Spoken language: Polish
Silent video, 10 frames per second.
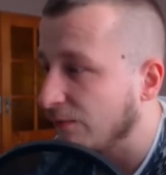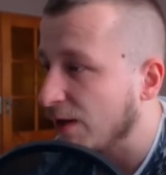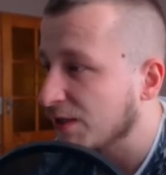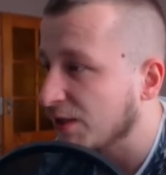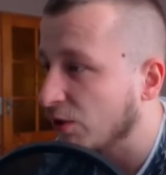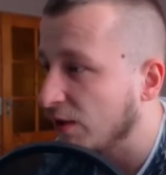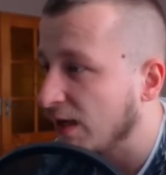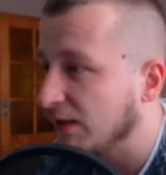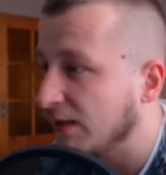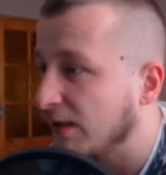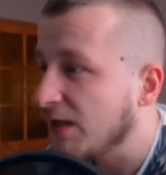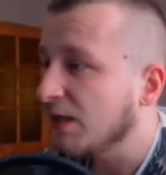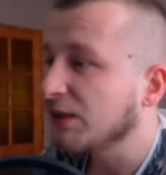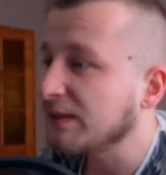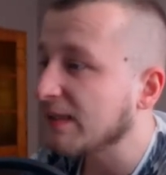właśnie Hogrider
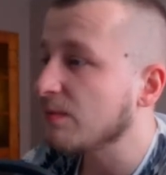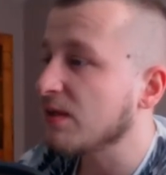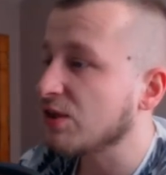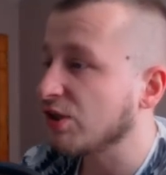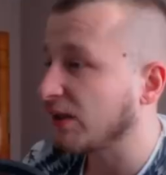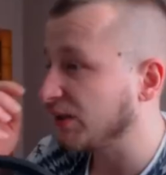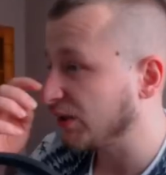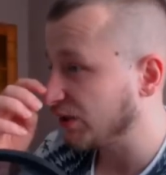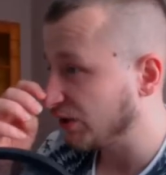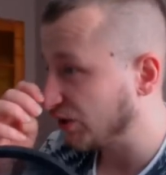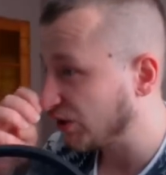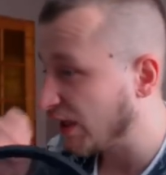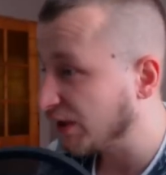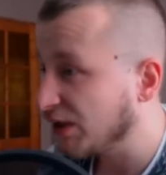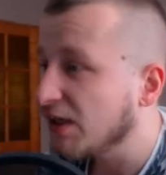
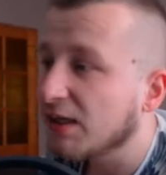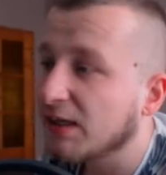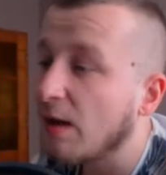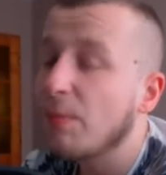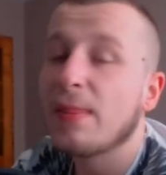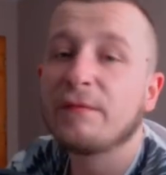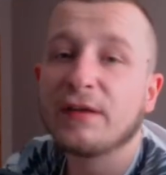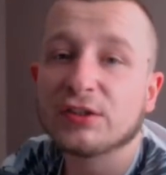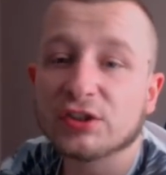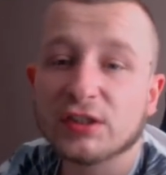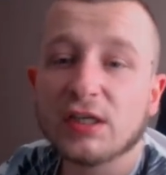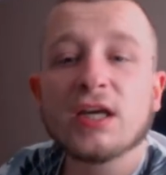746 HP na wieży,